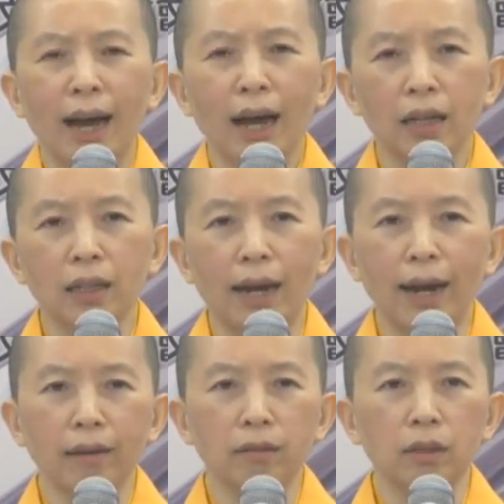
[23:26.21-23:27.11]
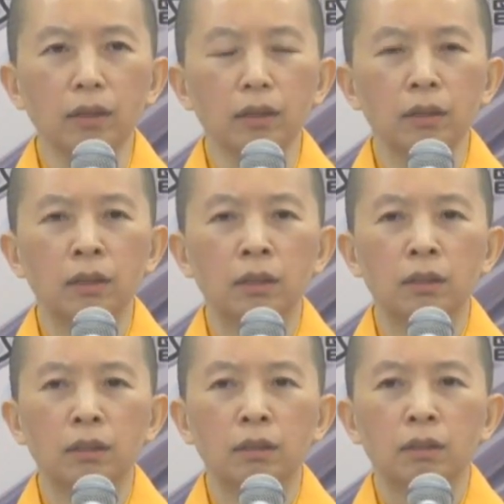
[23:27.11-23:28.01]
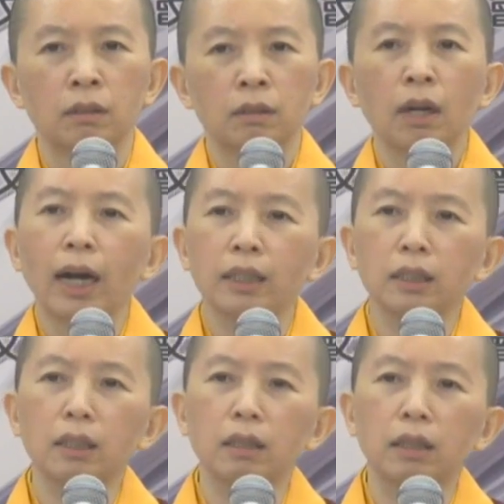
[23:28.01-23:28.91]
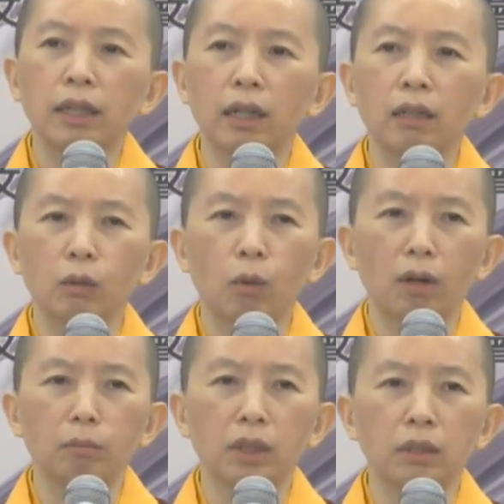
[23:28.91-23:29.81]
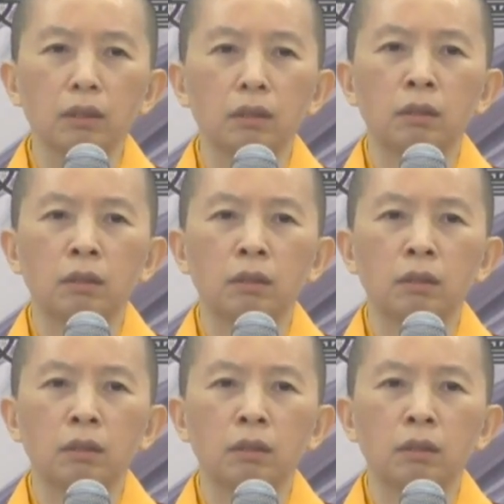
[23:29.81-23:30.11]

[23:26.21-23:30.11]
暗暗的，还是很亮很光明？